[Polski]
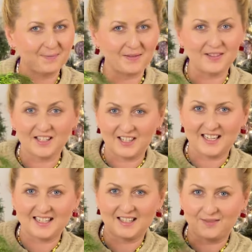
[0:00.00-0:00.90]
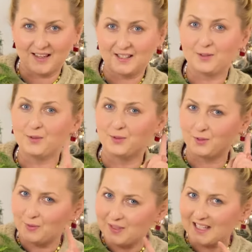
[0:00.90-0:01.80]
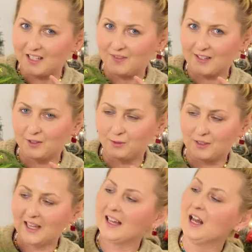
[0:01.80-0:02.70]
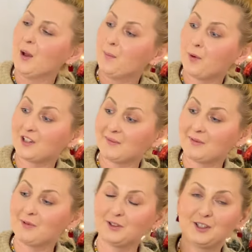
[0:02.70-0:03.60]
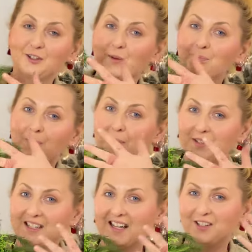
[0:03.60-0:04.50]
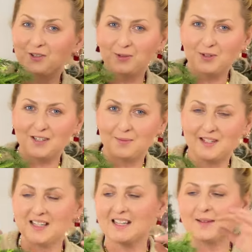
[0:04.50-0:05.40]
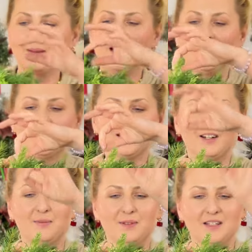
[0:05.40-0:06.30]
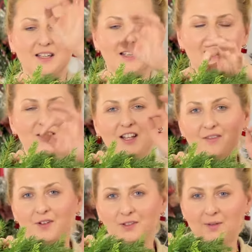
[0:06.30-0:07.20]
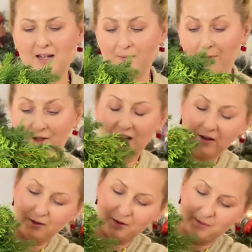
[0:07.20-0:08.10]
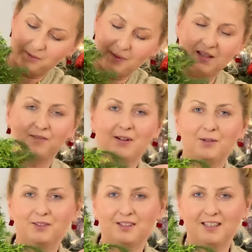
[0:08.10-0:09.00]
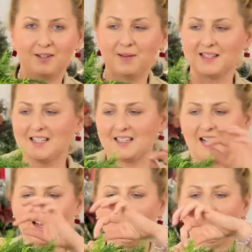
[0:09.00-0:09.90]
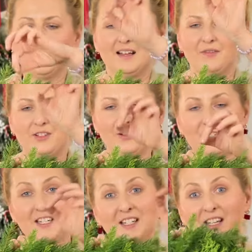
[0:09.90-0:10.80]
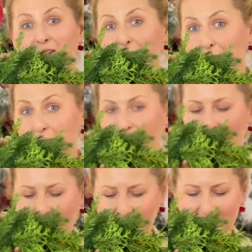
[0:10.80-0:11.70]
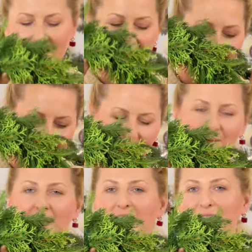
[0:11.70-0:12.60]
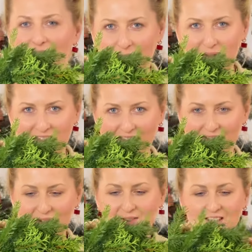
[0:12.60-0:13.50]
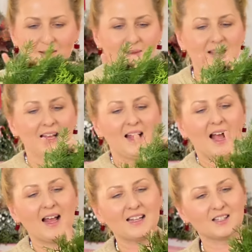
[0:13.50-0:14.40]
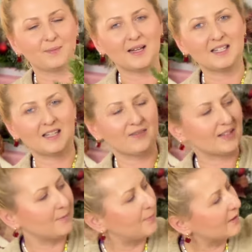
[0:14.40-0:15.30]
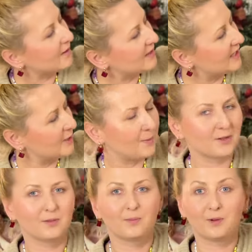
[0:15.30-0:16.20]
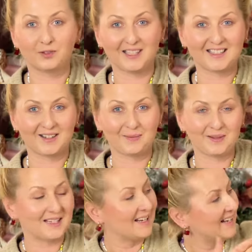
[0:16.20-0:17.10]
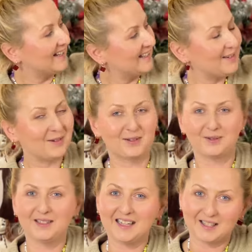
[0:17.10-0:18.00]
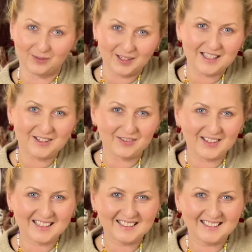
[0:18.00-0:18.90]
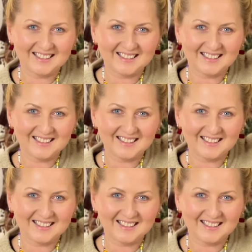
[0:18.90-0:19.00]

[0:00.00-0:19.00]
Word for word: pewnie część z Was już usatysfakcjonuje. Można by było tylko popsikać sztucznym śniegiem, zrobić czerwoną albo zieloną, żeby pasowało do tego miasteczka wstążeczkę i już powiesić. Ja tutaj dodam jeszcze coś od siebie, ale zobaczcie w jaki prosty sposób można zrobić dzieło sztuki na swoje drzwi.